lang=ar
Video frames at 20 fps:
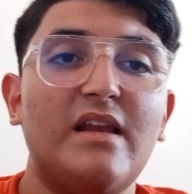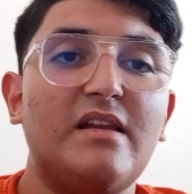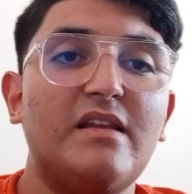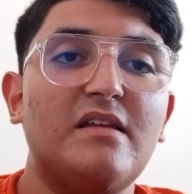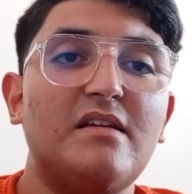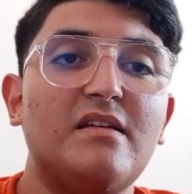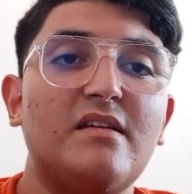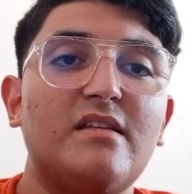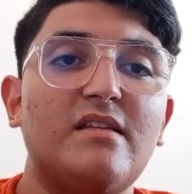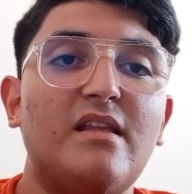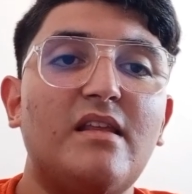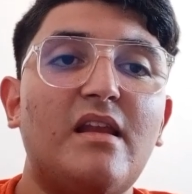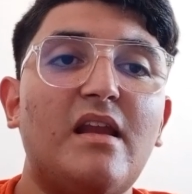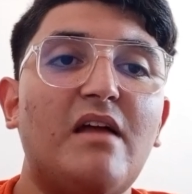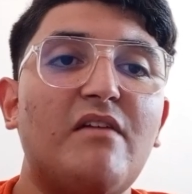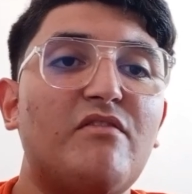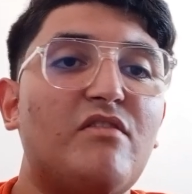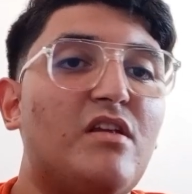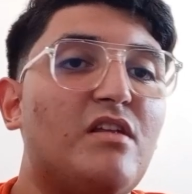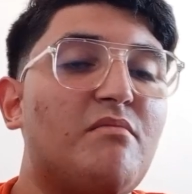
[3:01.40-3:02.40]
يعني انا
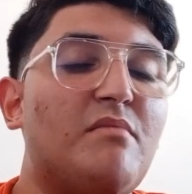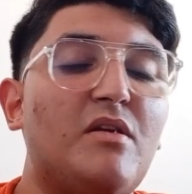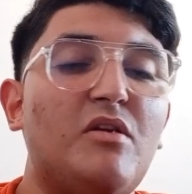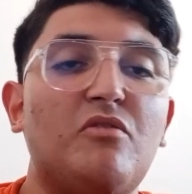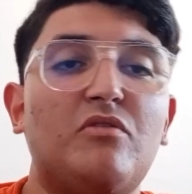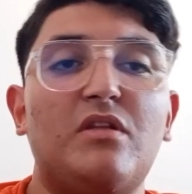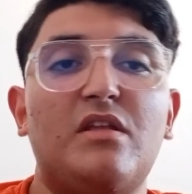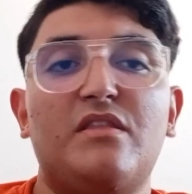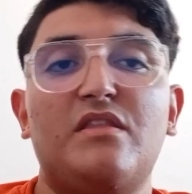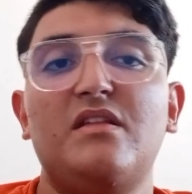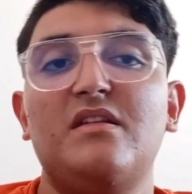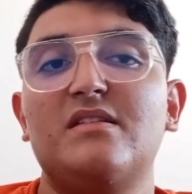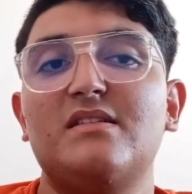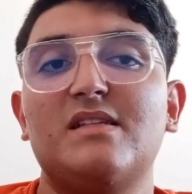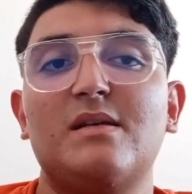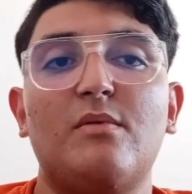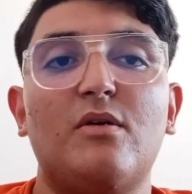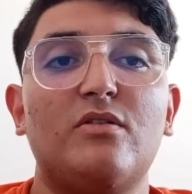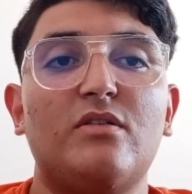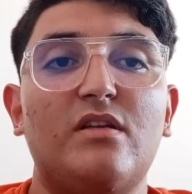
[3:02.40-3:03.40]
نعرف 38
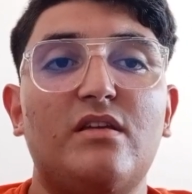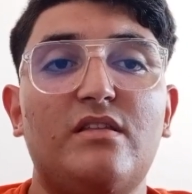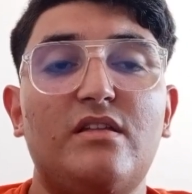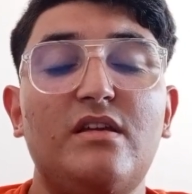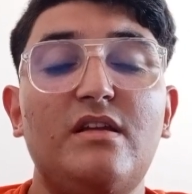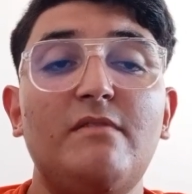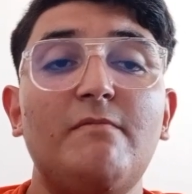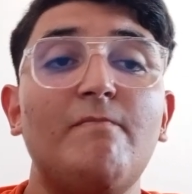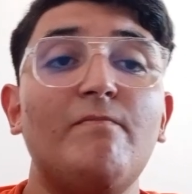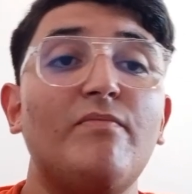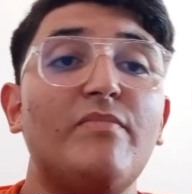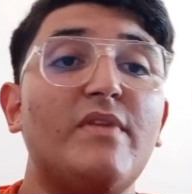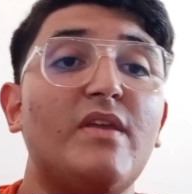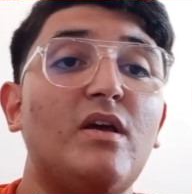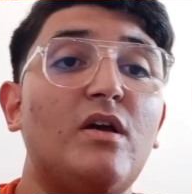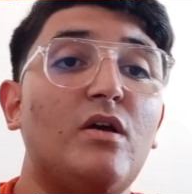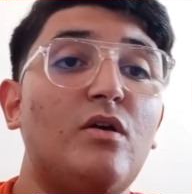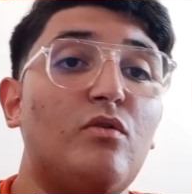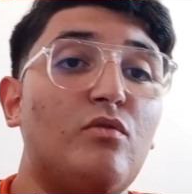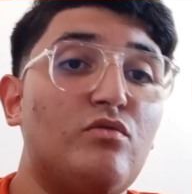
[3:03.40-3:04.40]
37
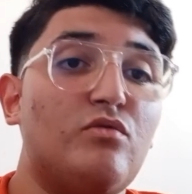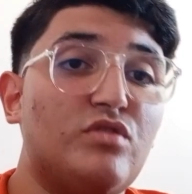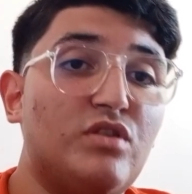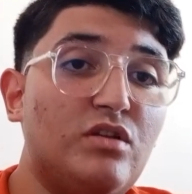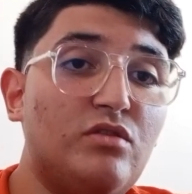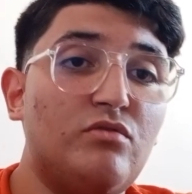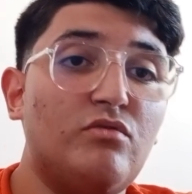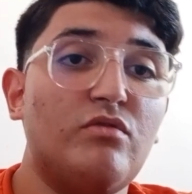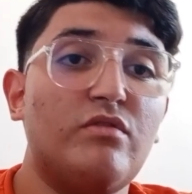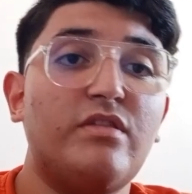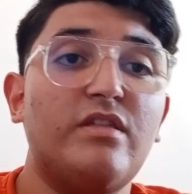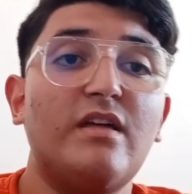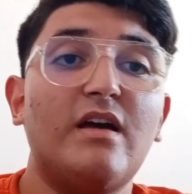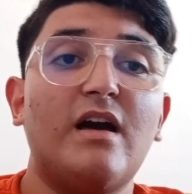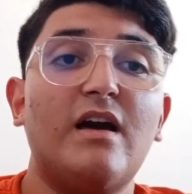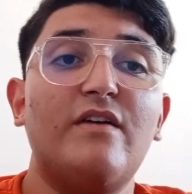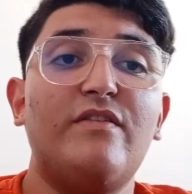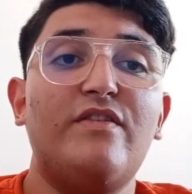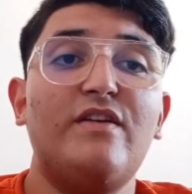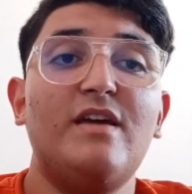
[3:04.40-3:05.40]
وجد
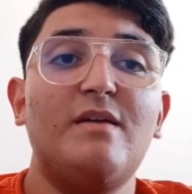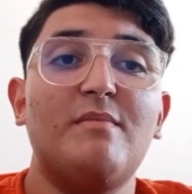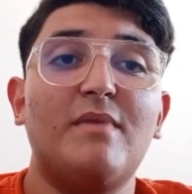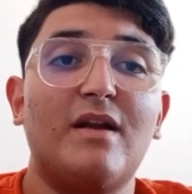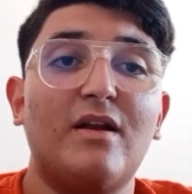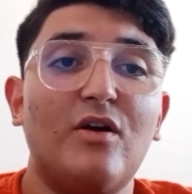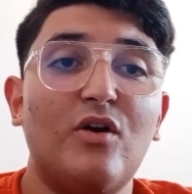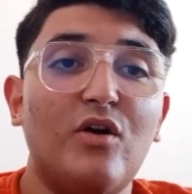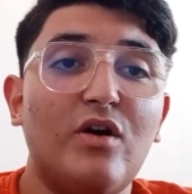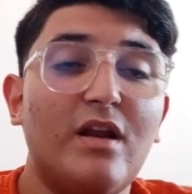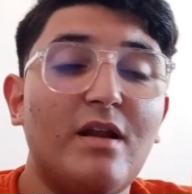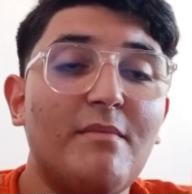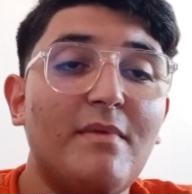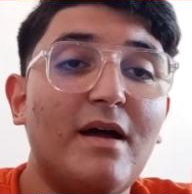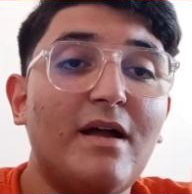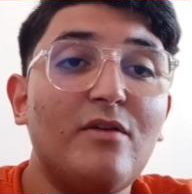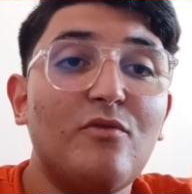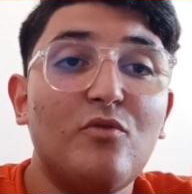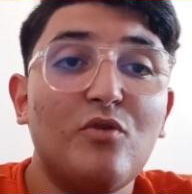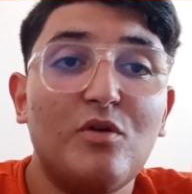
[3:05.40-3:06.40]
الثقة فيه مرة أخرى
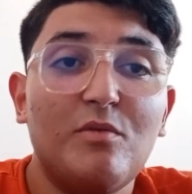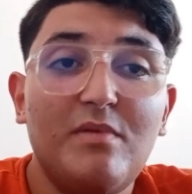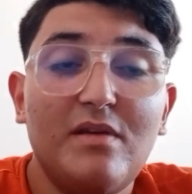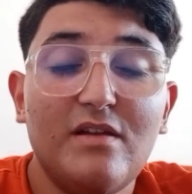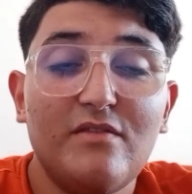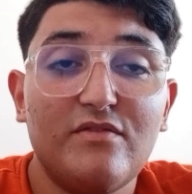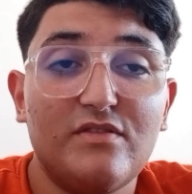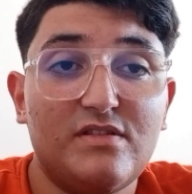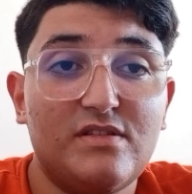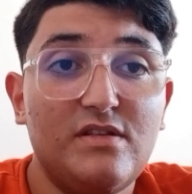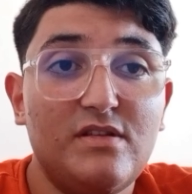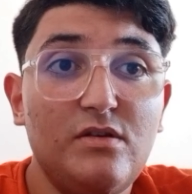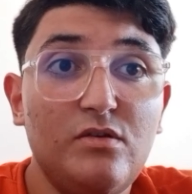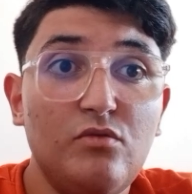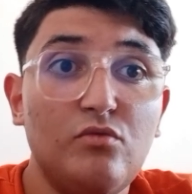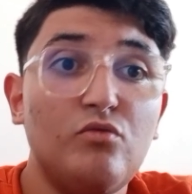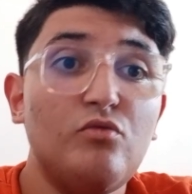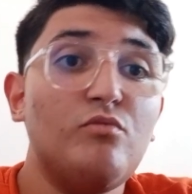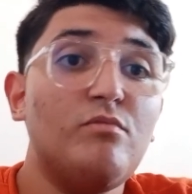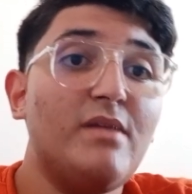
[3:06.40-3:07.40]
مع أنه كبير في السن
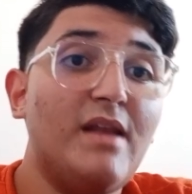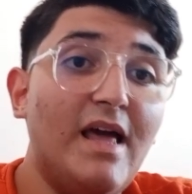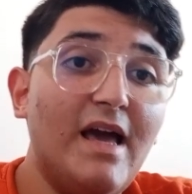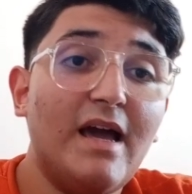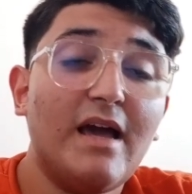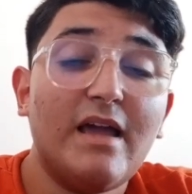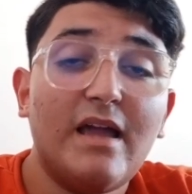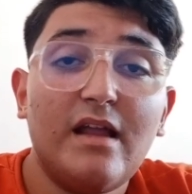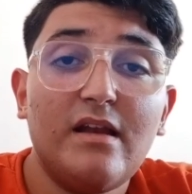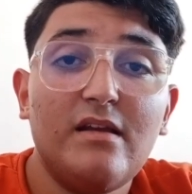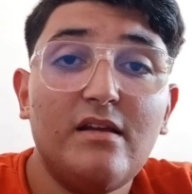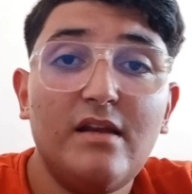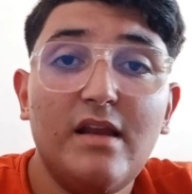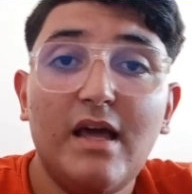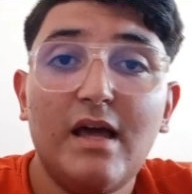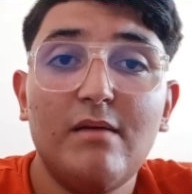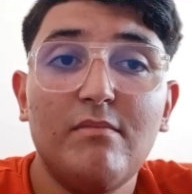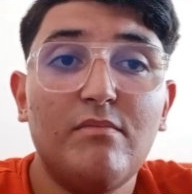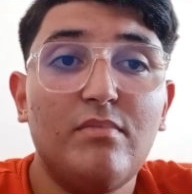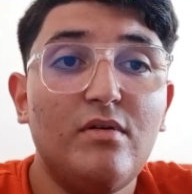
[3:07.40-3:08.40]
وبالحق يعني
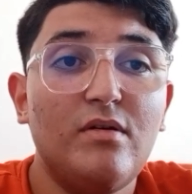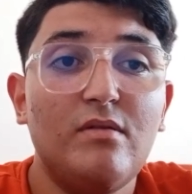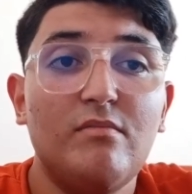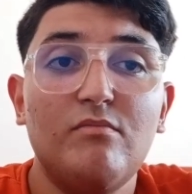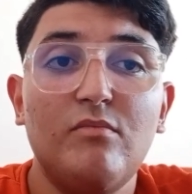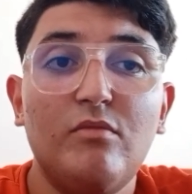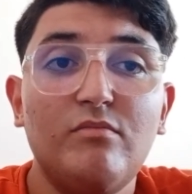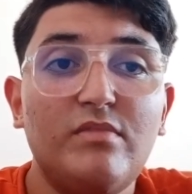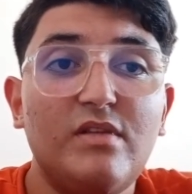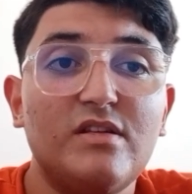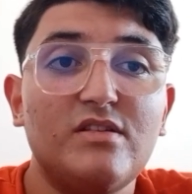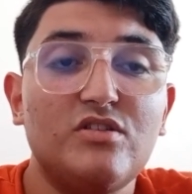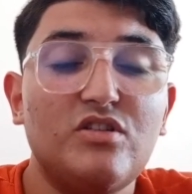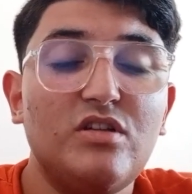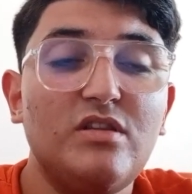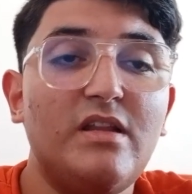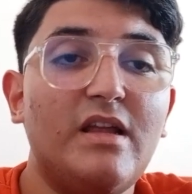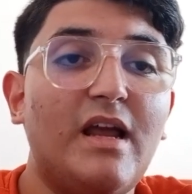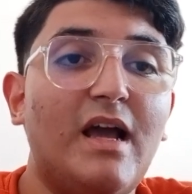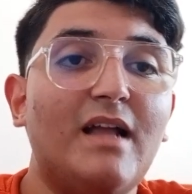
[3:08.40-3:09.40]
لاعب ممتاز
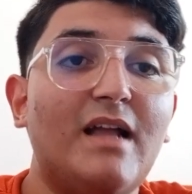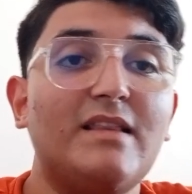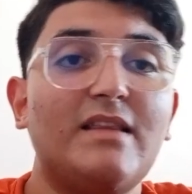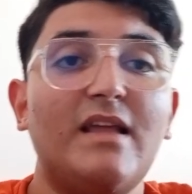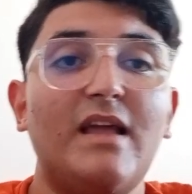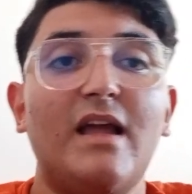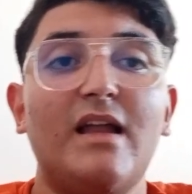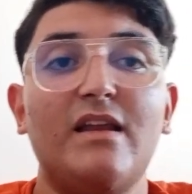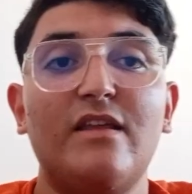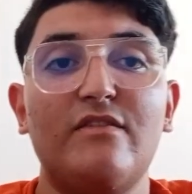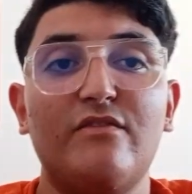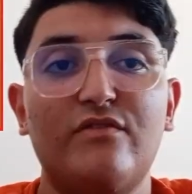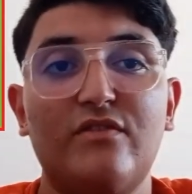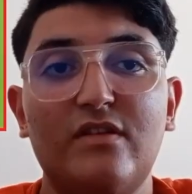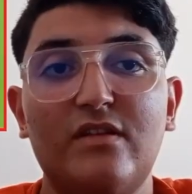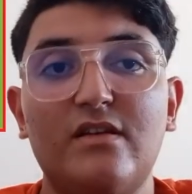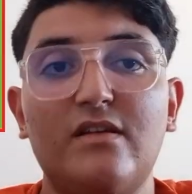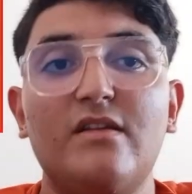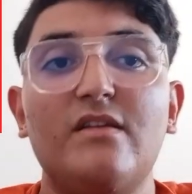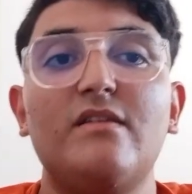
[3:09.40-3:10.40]
جدا حتى يعني
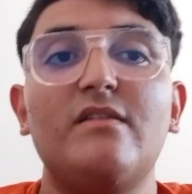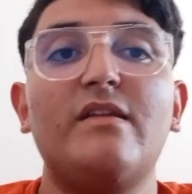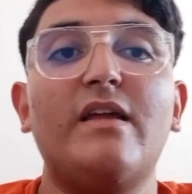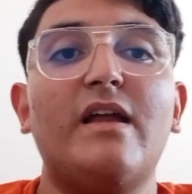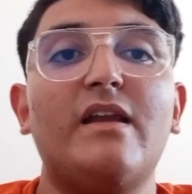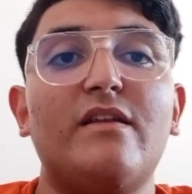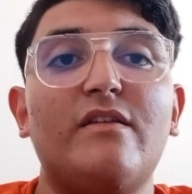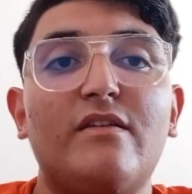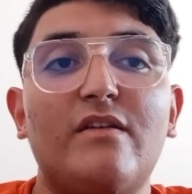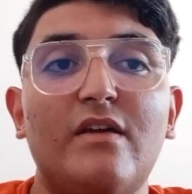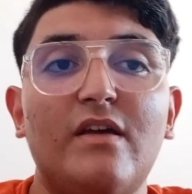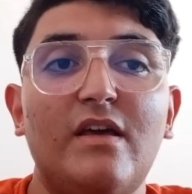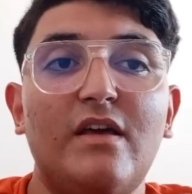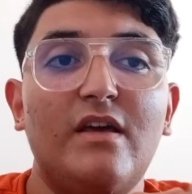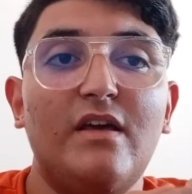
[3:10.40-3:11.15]
في ال يعني